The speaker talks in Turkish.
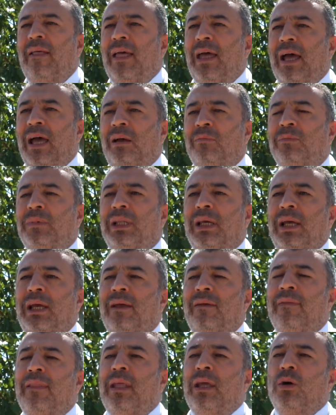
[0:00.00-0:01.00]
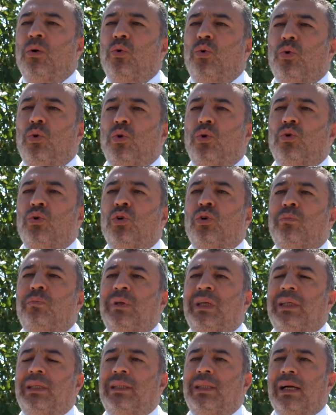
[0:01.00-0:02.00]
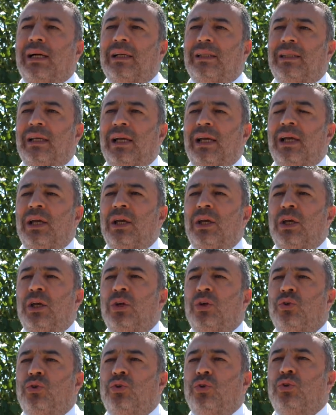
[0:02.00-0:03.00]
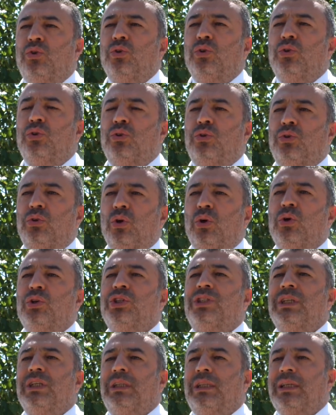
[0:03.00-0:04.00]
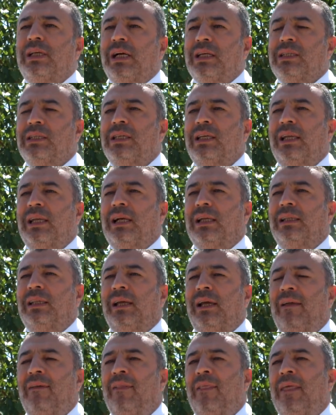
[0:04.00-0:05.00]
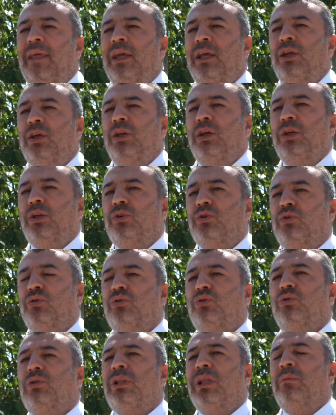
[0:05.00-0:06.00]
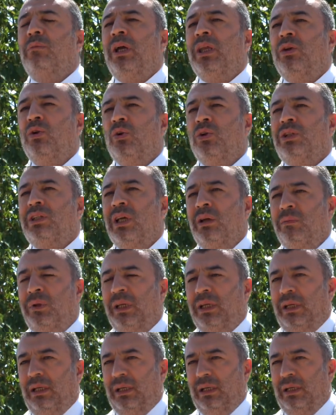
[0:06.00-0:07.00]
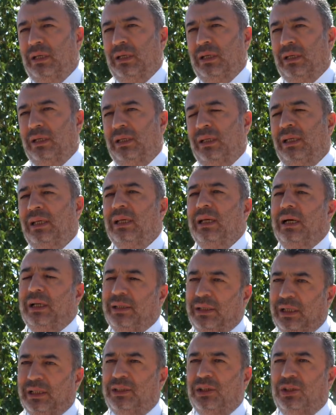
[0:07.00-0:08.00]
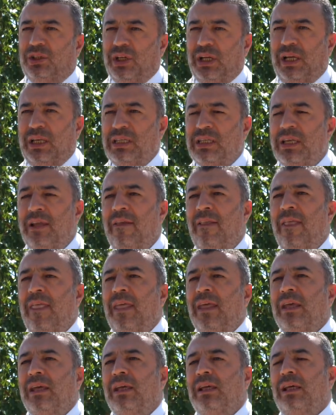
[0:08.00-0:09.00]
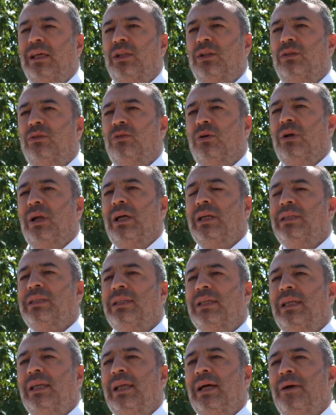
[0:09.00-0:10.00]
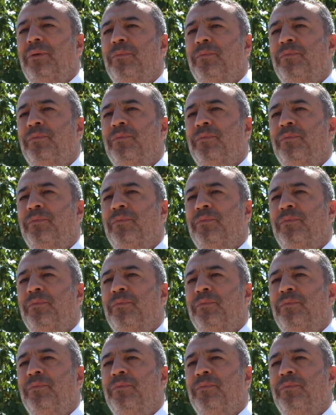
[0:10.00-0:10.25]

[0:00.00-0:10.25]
hem de uygun miktarda kükürt dioksit gazıyla da e, kükürtleme yöntemini anlatacağız. E, dolayısıyla